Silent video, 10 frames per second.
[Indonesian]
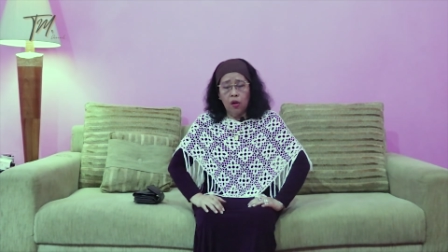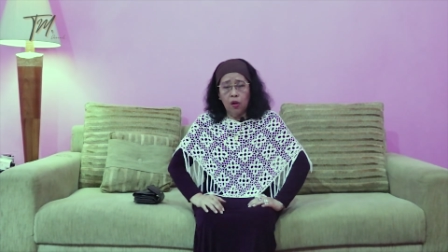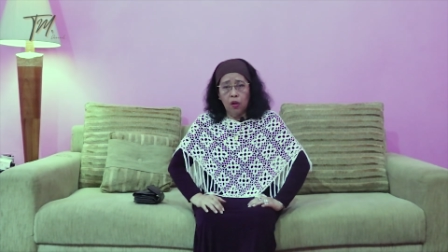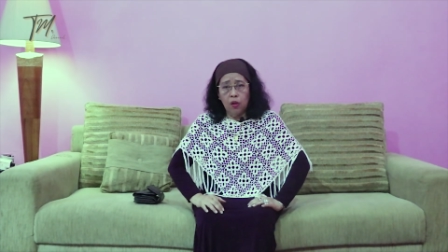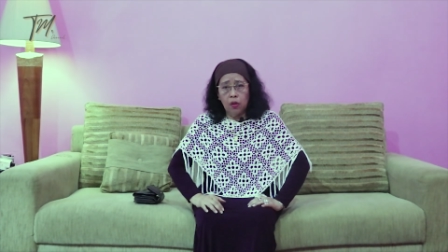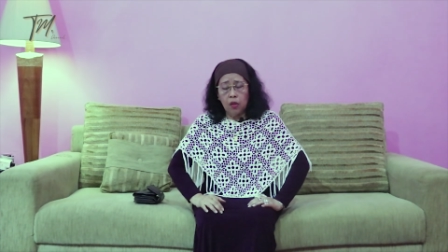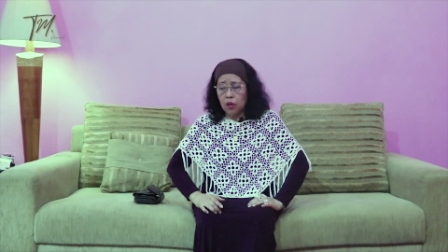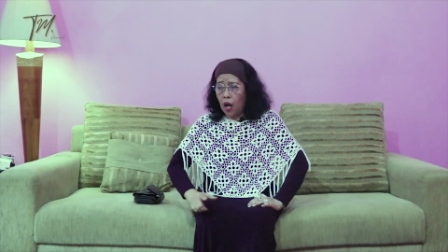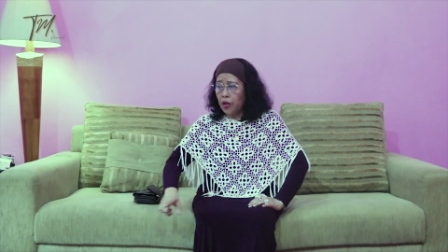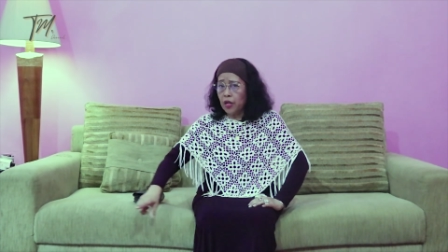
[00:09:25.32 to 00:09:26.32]
uh,
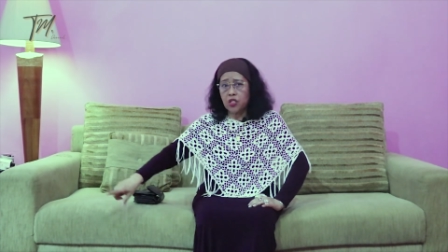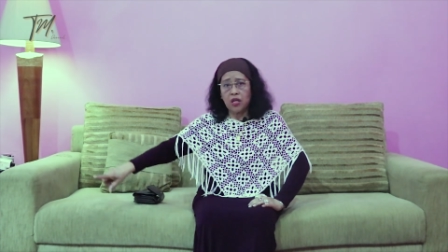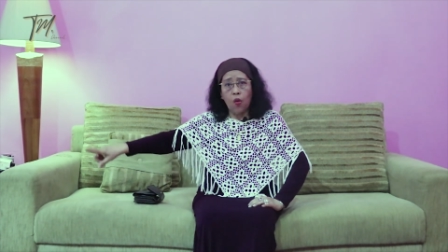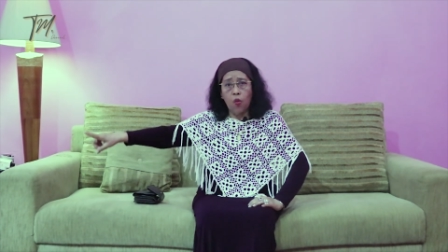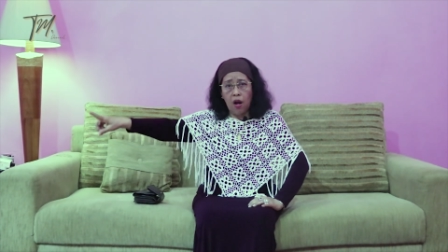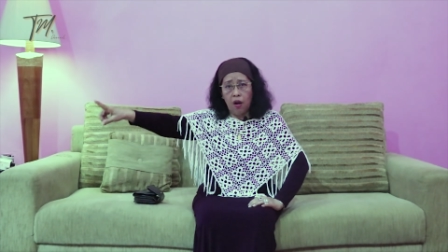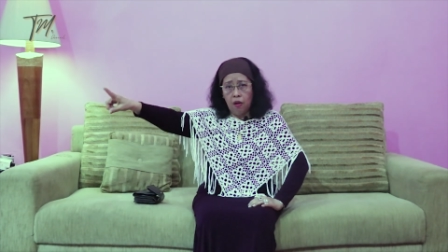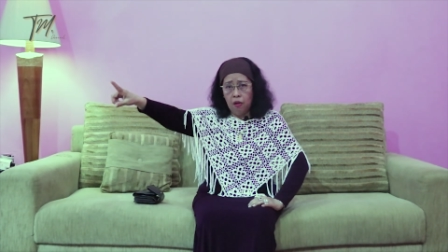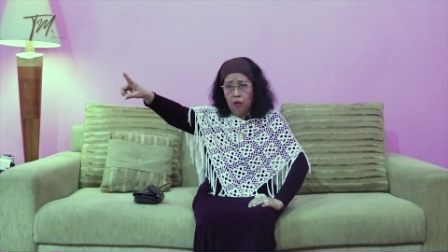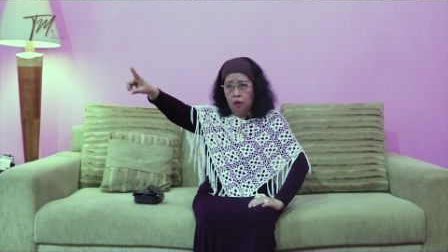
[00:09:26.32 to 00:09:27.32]
ada sawah,
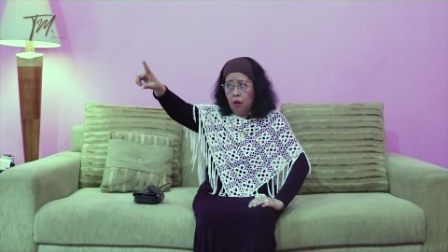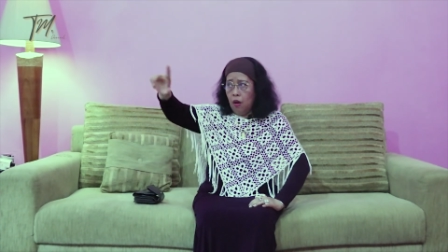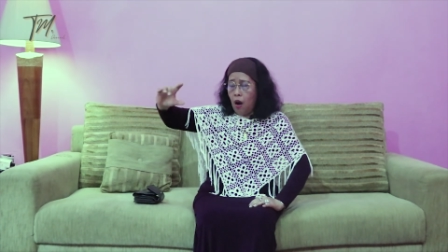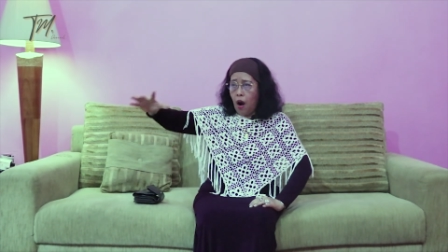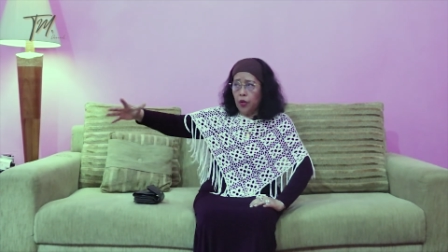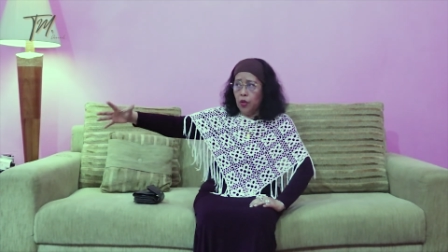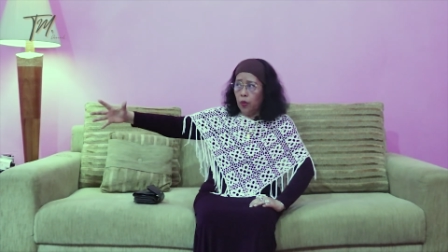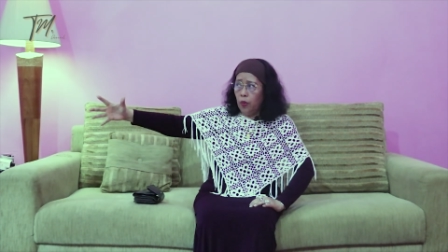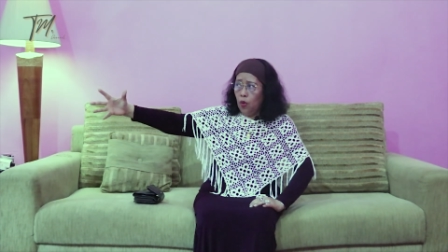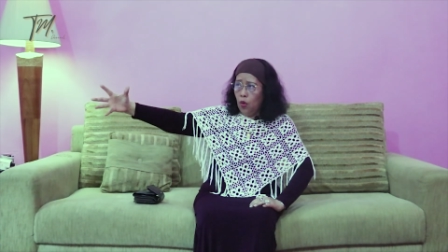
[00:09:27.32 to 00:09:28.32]
ada
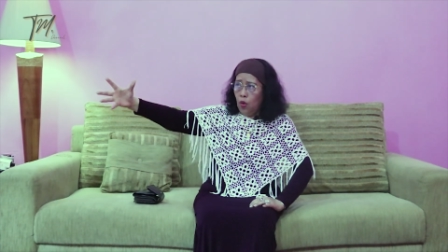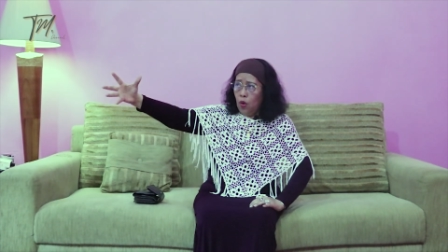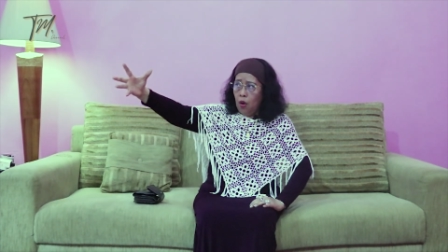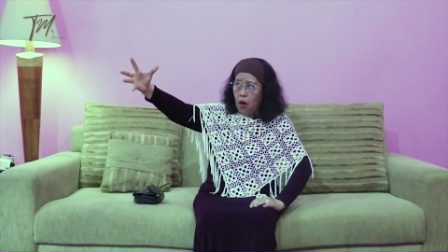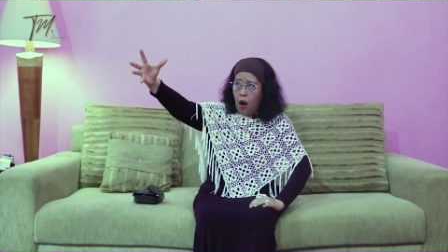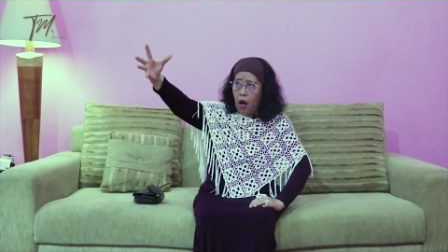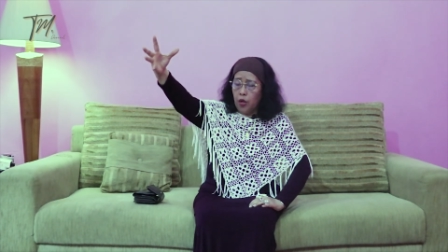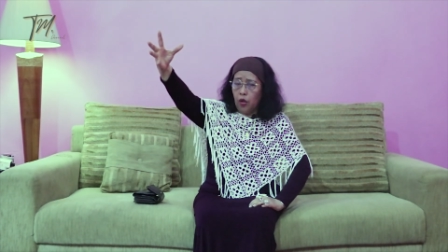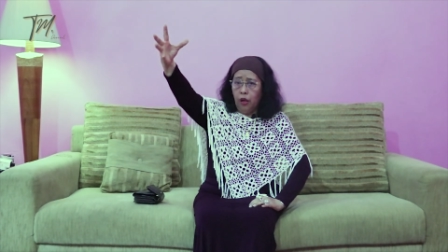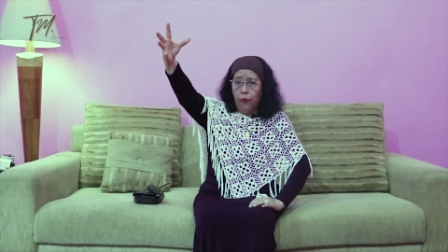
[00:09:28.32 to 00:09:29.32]

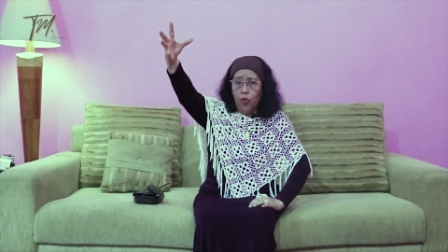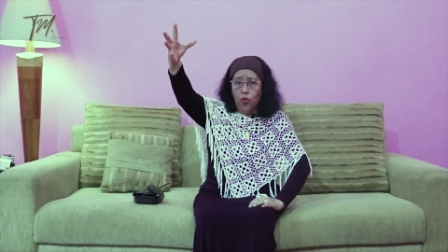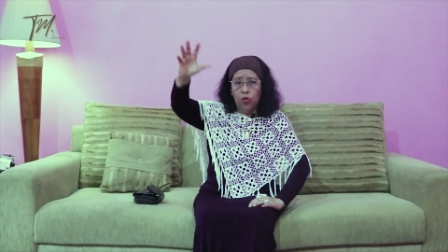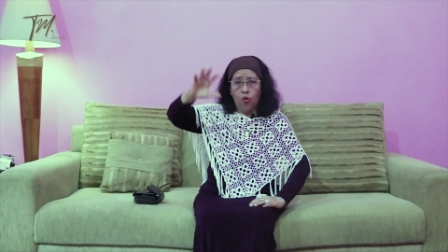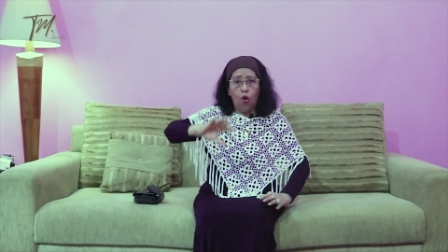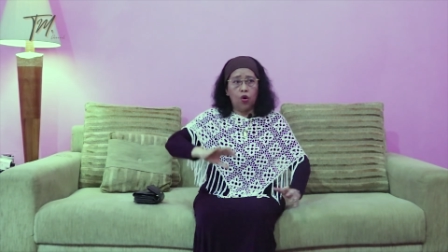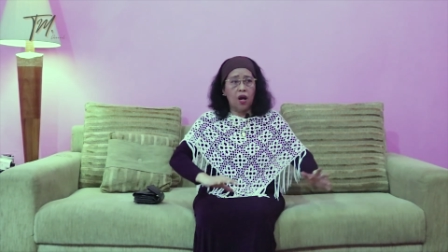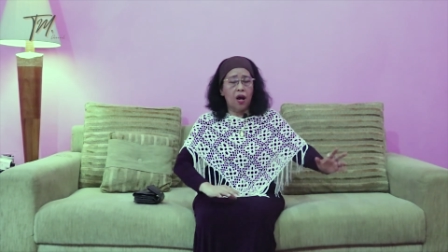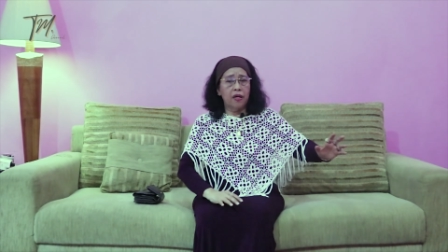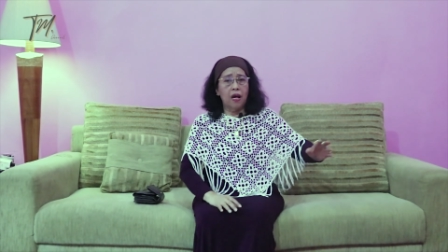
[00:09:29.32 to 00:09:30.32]
ada kebun
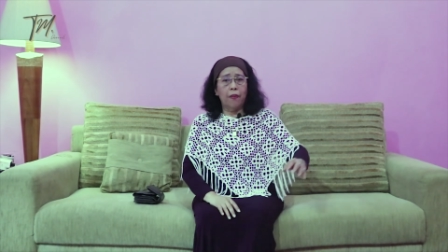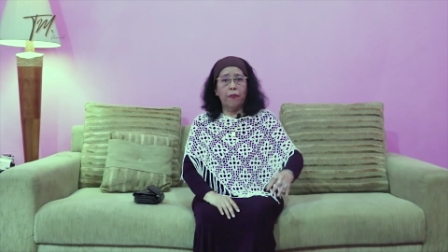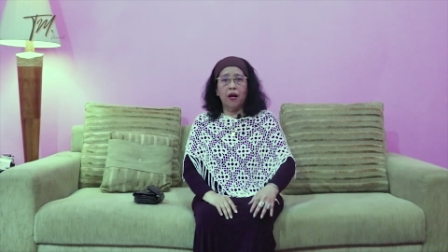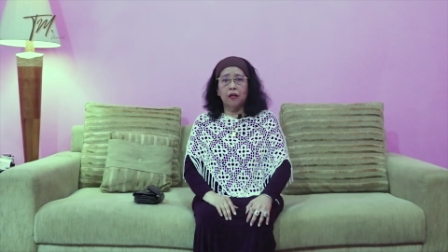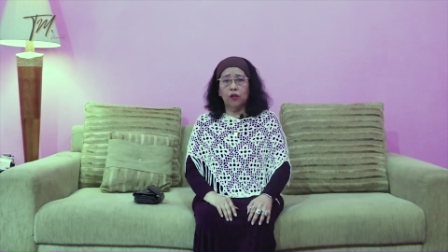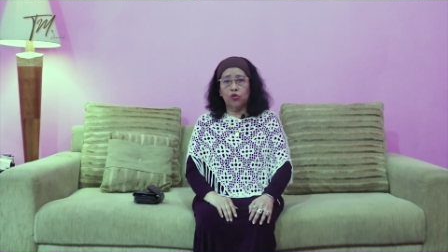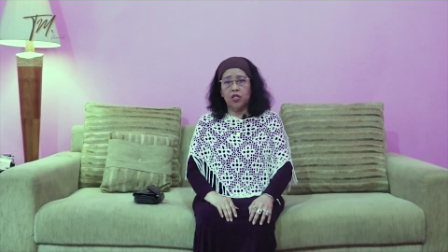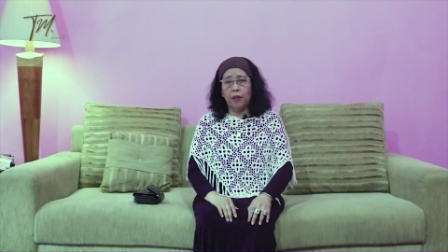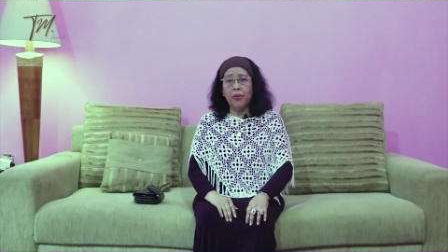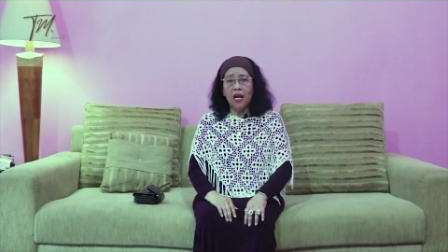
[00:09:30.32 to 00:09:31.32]
orang ada apa.
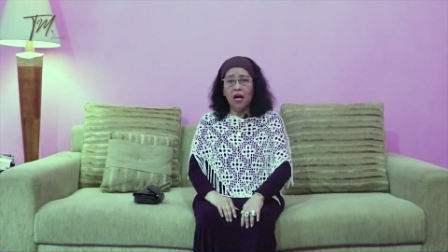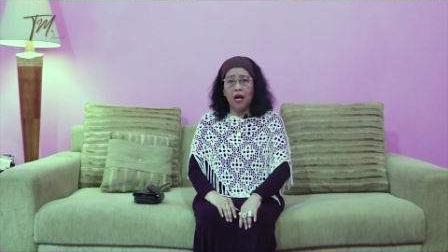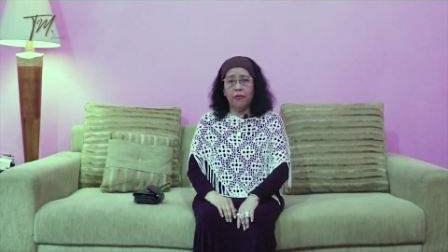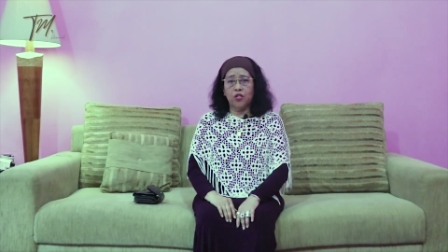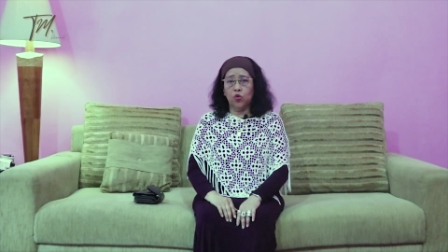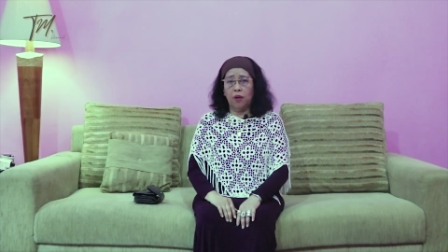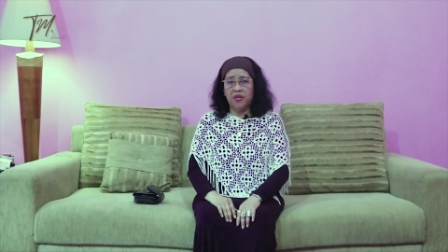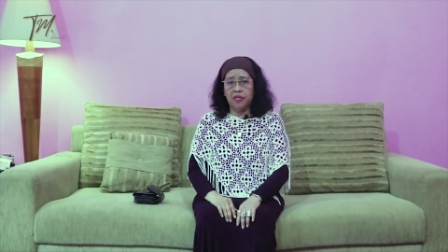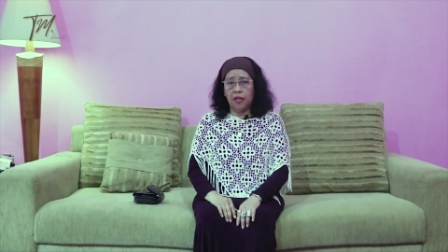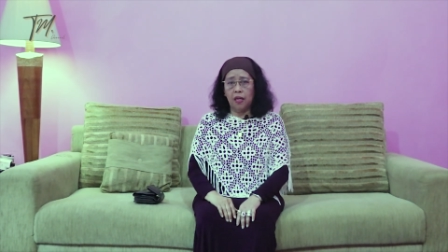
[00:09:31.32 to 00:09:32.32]
Terus saya bilang sama
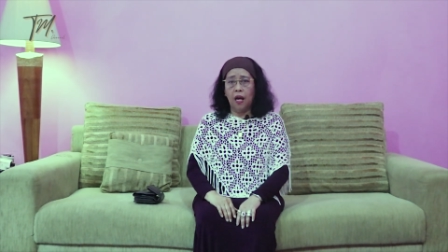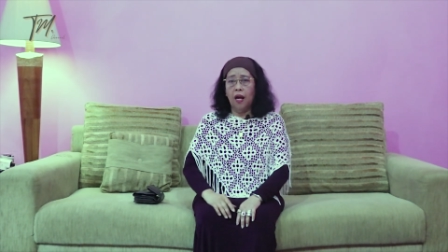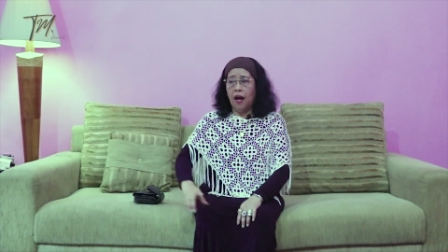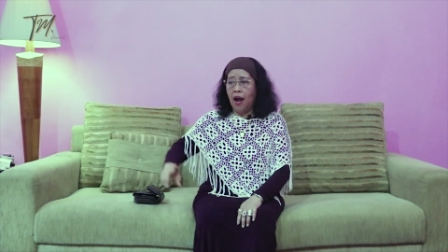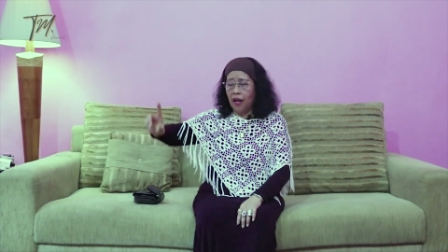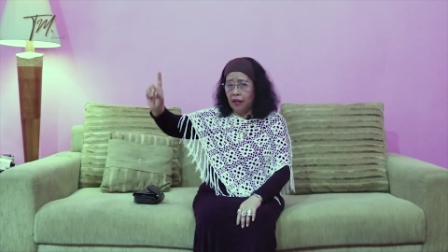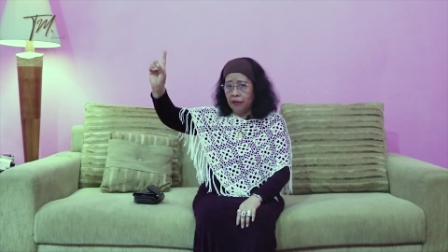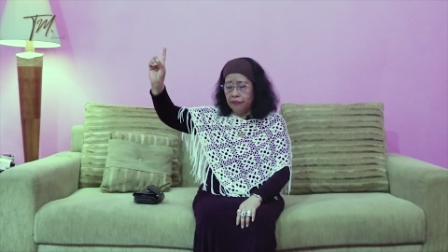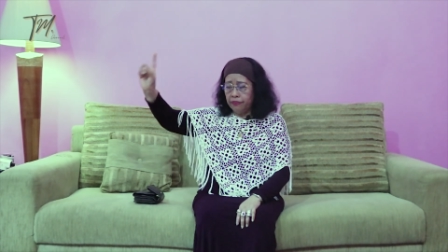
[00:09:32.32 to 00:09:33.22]
suami saya, Har,